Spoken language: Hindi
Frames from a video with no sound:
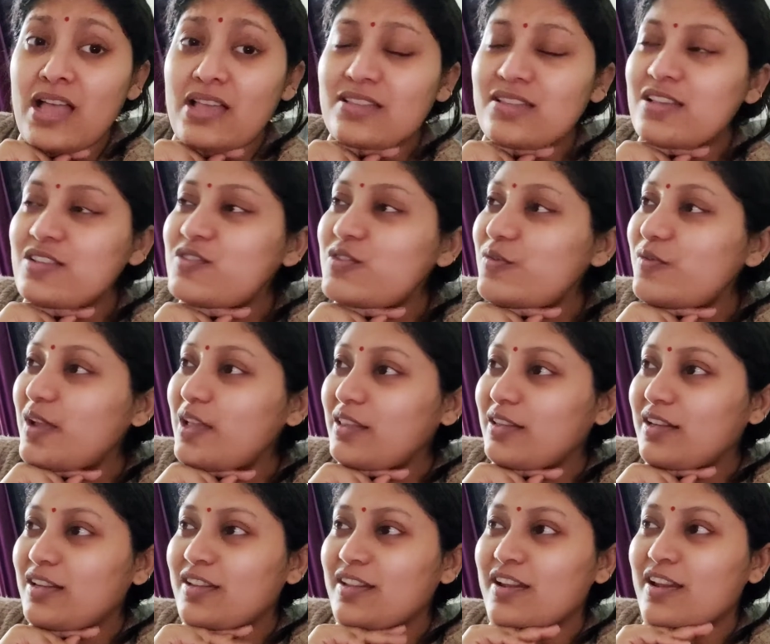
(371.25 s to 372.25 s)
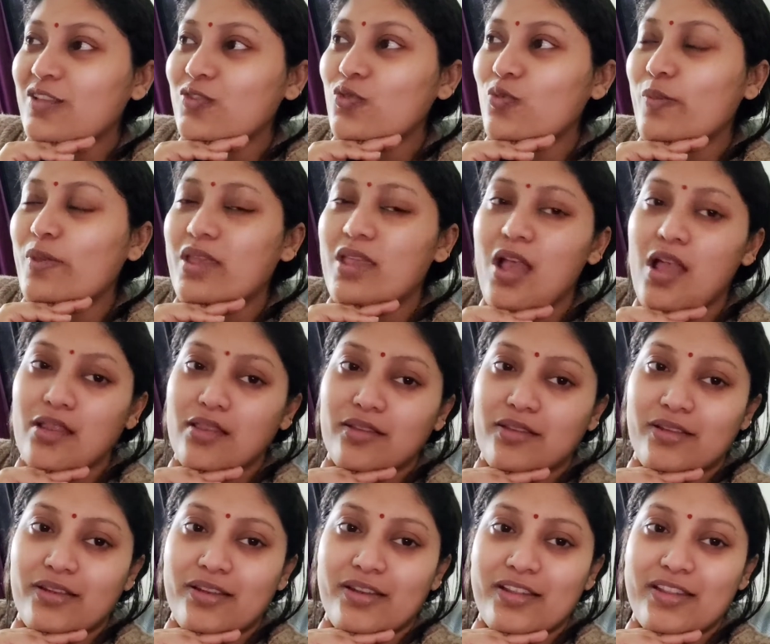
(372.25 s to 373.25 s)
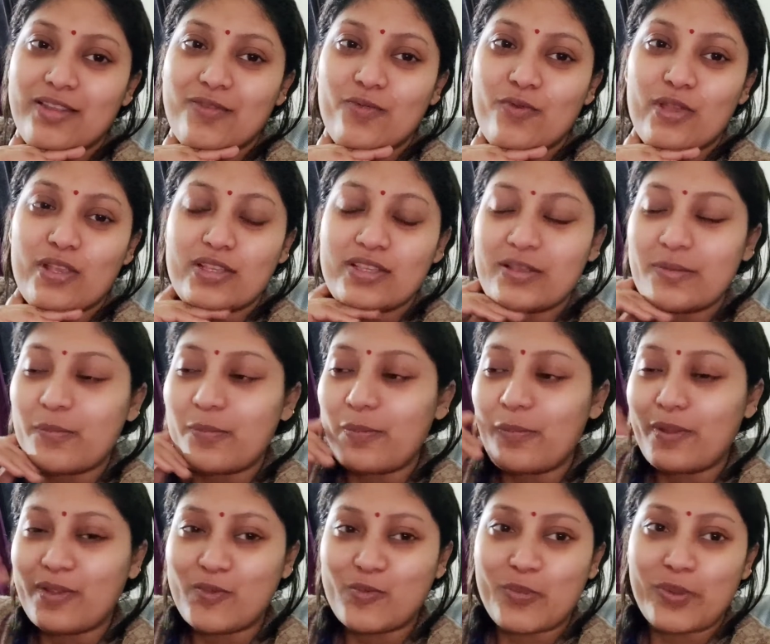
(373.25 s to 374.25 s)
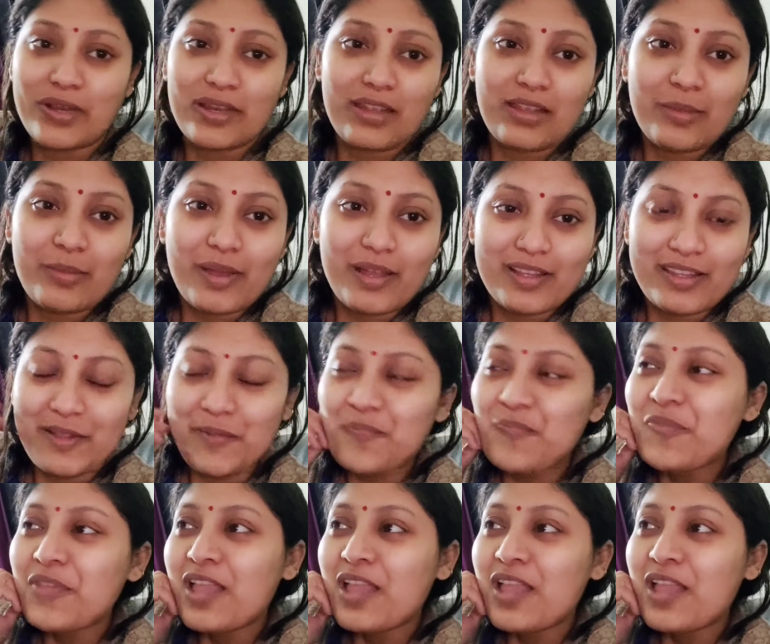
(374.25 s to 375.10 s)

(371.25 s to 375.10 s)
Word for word: आज ना शिवरात्रि थी ना तो मैं याद कर रही थी वही सब बचपन की बातें